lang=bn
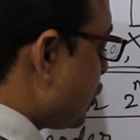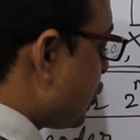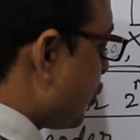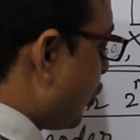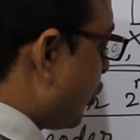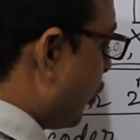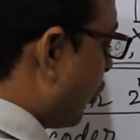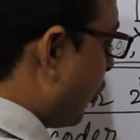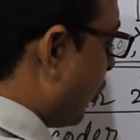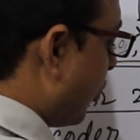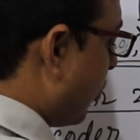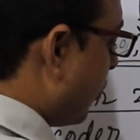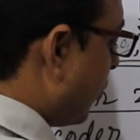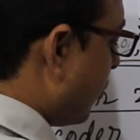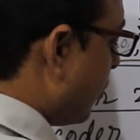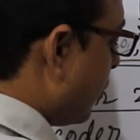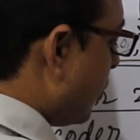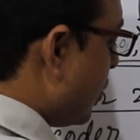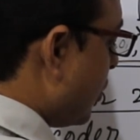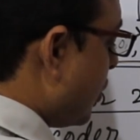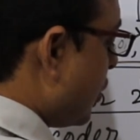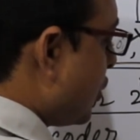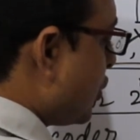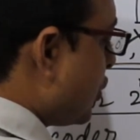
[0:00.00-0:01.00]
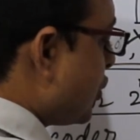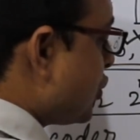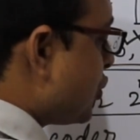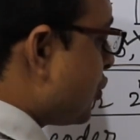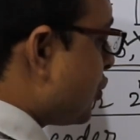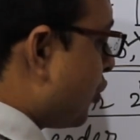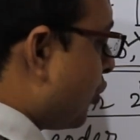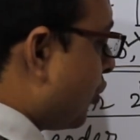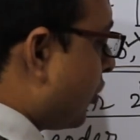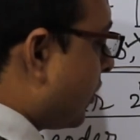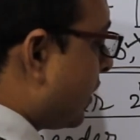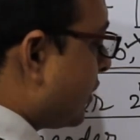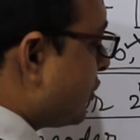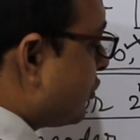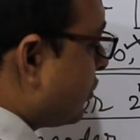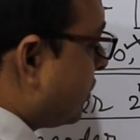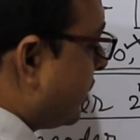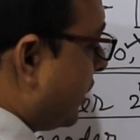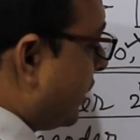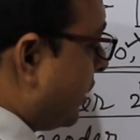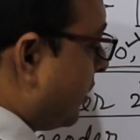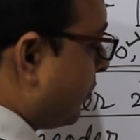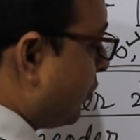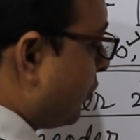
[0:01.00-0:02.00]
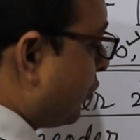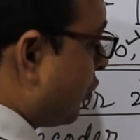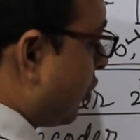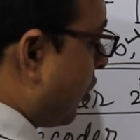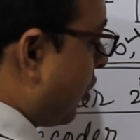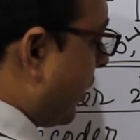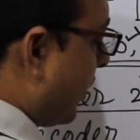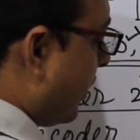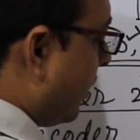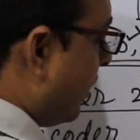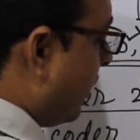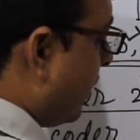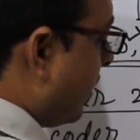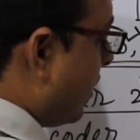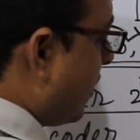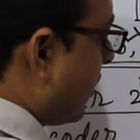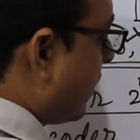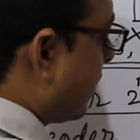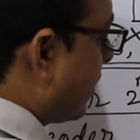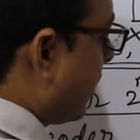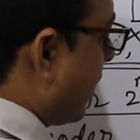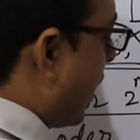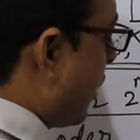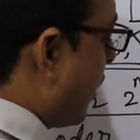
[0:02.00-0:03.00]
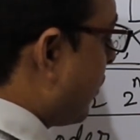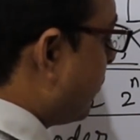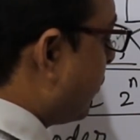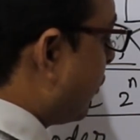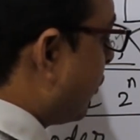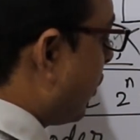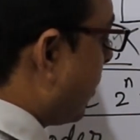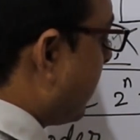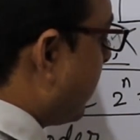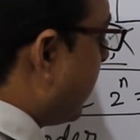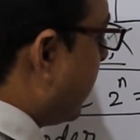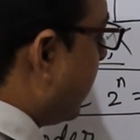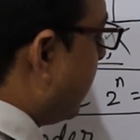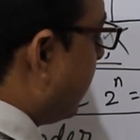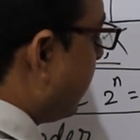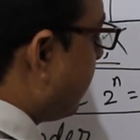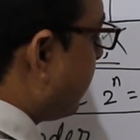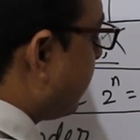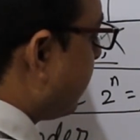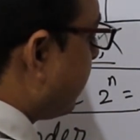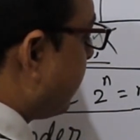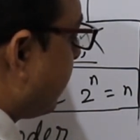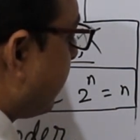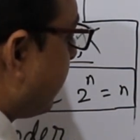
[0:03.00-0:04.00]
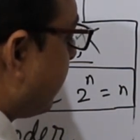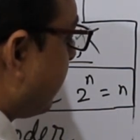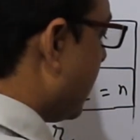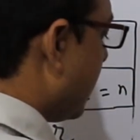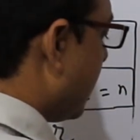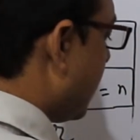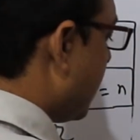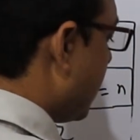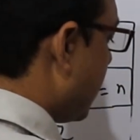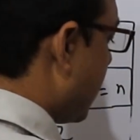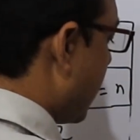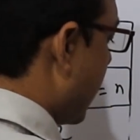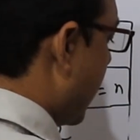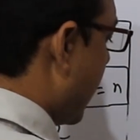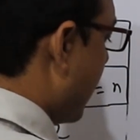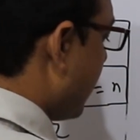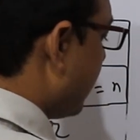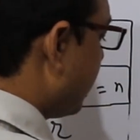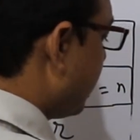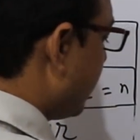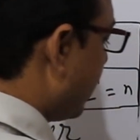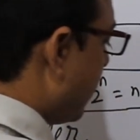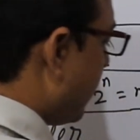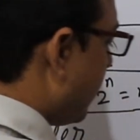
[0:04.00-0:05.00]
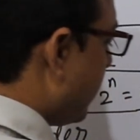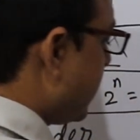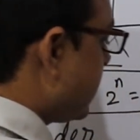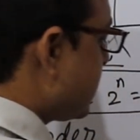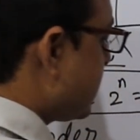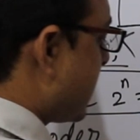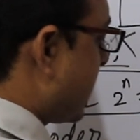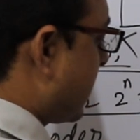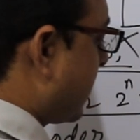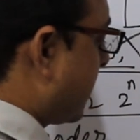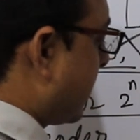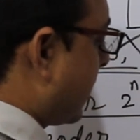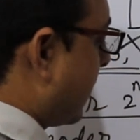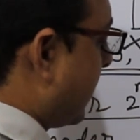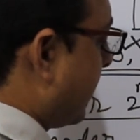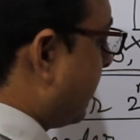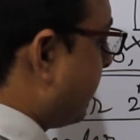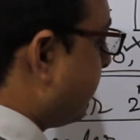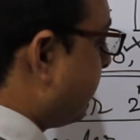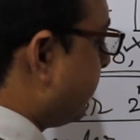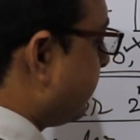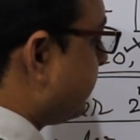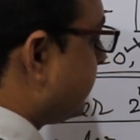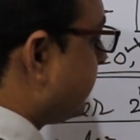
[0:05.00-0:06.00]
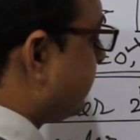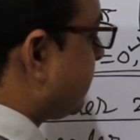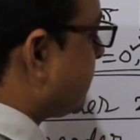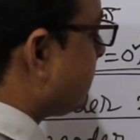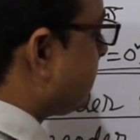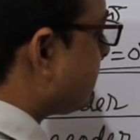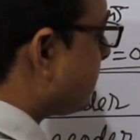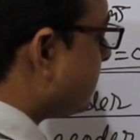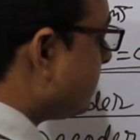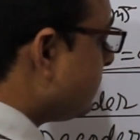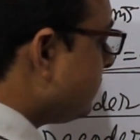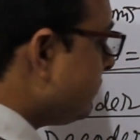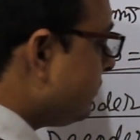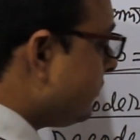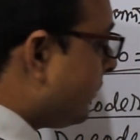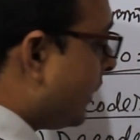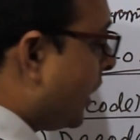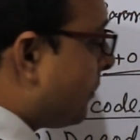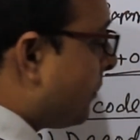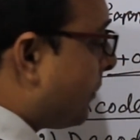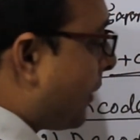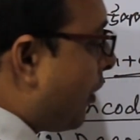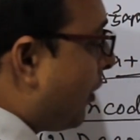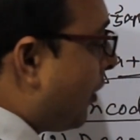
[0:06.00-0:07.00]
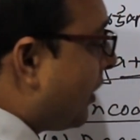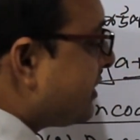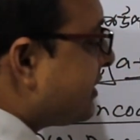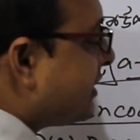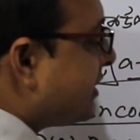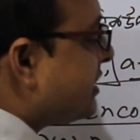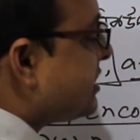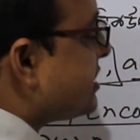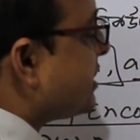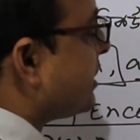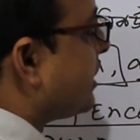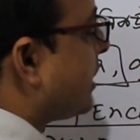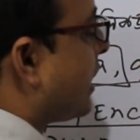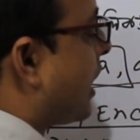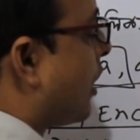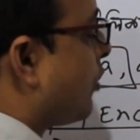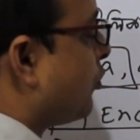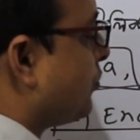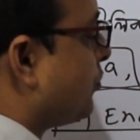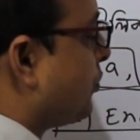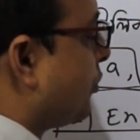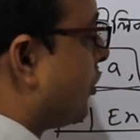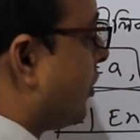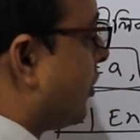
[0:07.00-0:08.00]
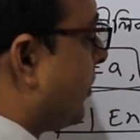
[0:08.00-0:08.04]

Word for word: ষোলো ষোলোটা যদি ইনপুট হয় তাহলে আউটপুট হবে আউটপুট হবে চারটা পাওয়ার যেটি সেটি আউটপুট